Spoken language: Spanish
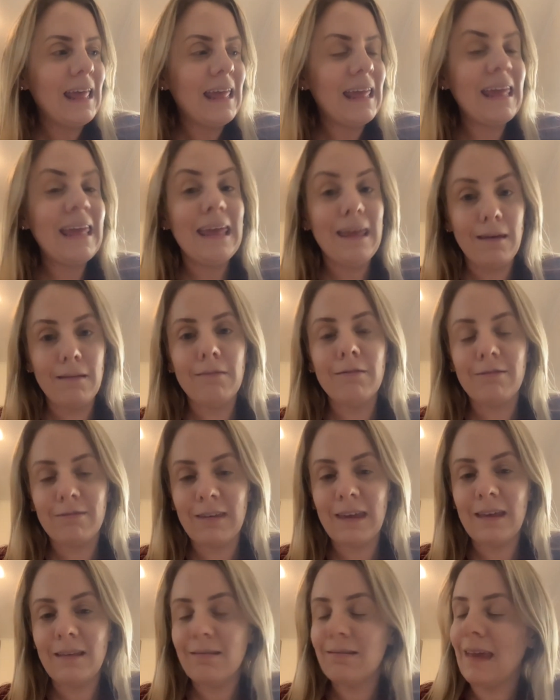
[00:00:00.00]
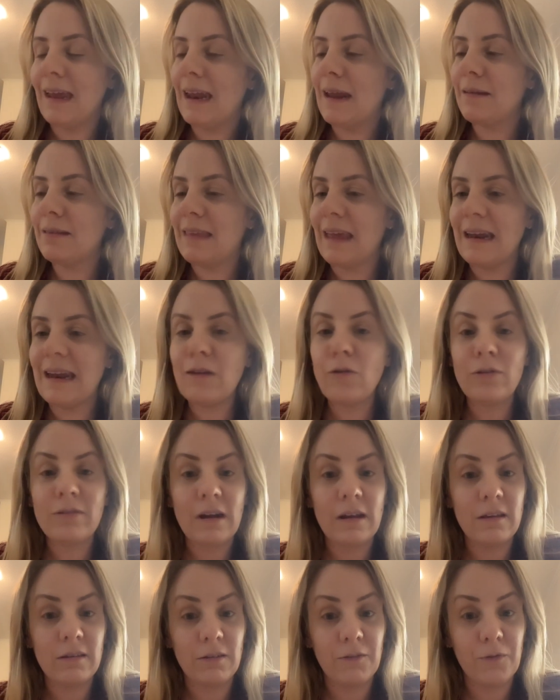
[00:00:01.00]
y sí, tiene,
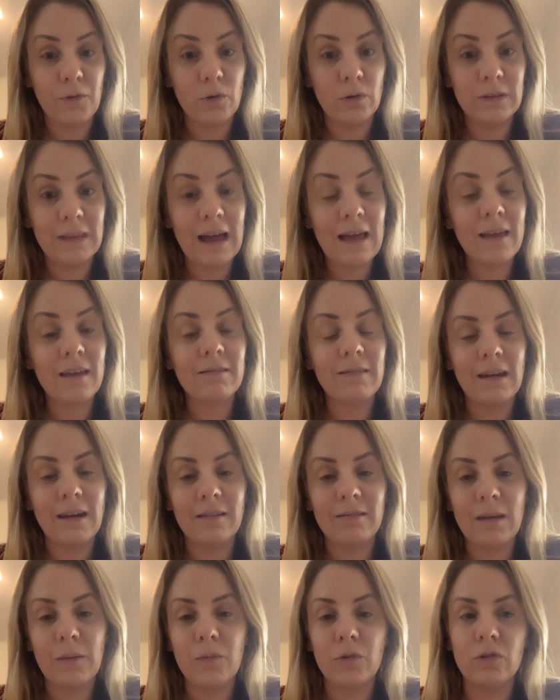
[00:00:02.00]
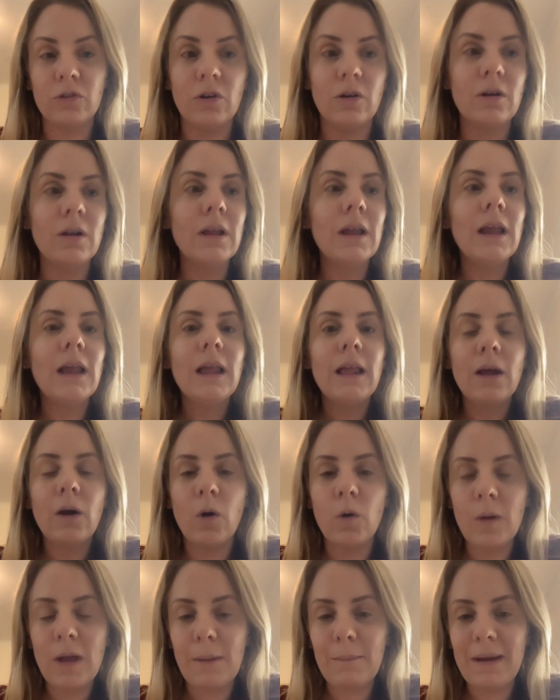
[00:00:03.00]
nuestras dificultades en este mundo,
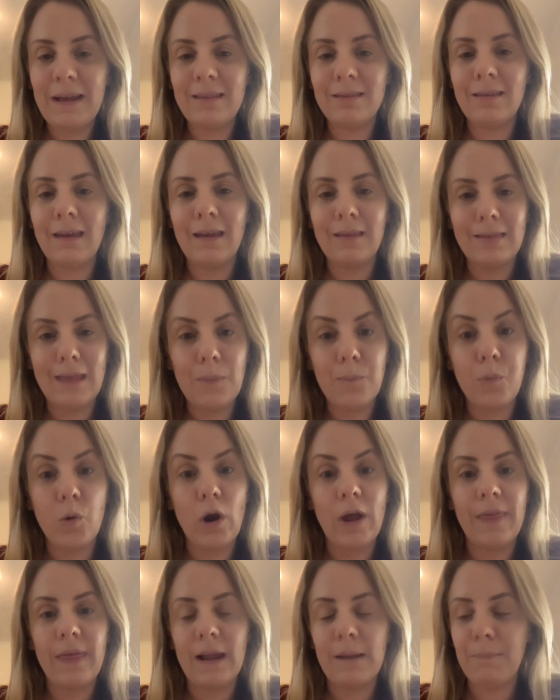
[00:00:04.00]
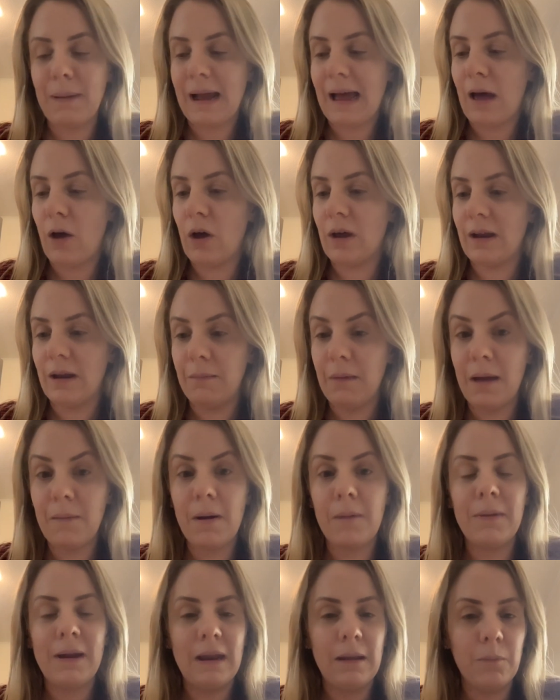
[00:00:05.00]
obviamente, después del pecado de
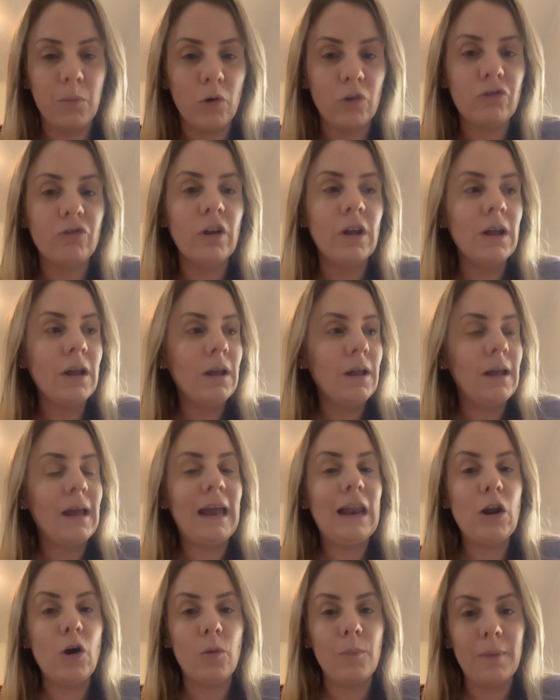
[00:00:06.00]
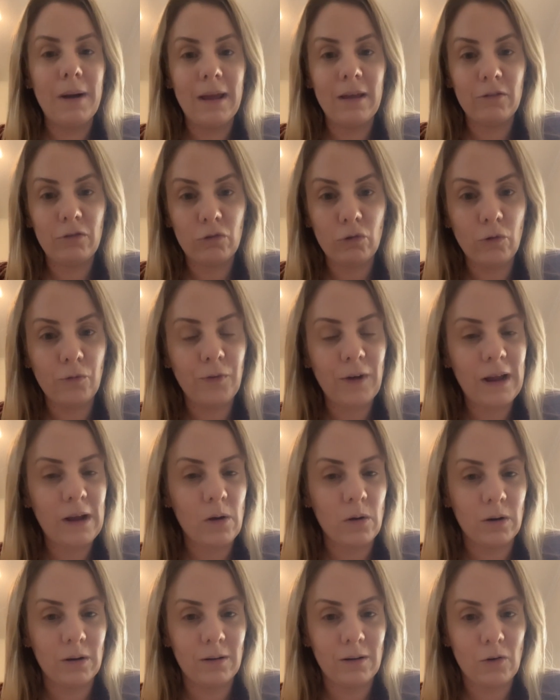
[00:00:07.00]
Adán el hombre sufre
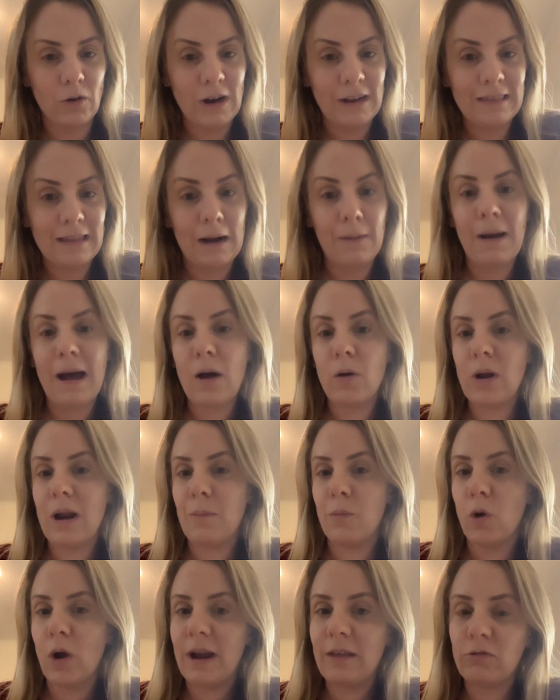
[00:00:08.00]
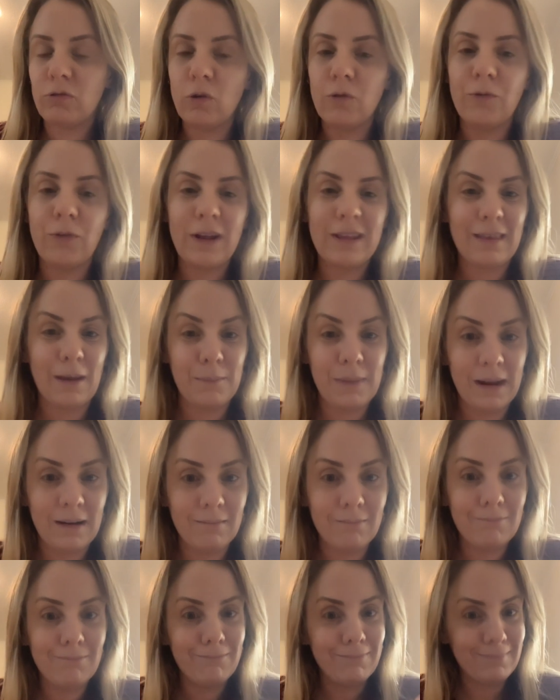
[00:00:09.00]
con, con el trabajo y la mujer sufre
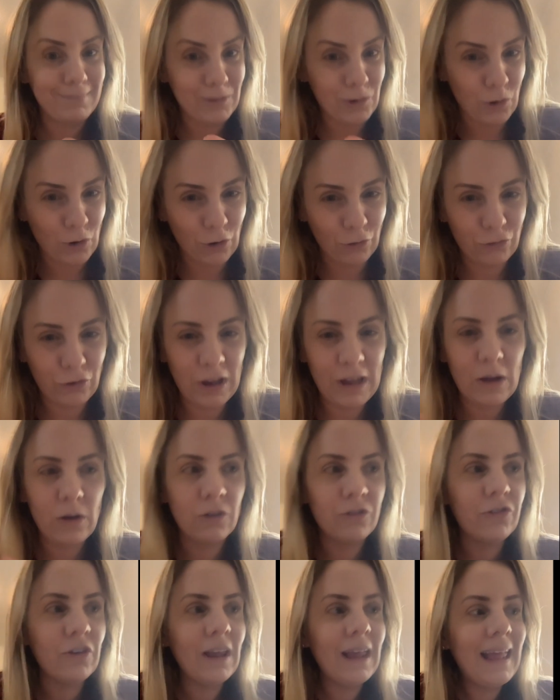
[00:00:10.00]
también con los hijos.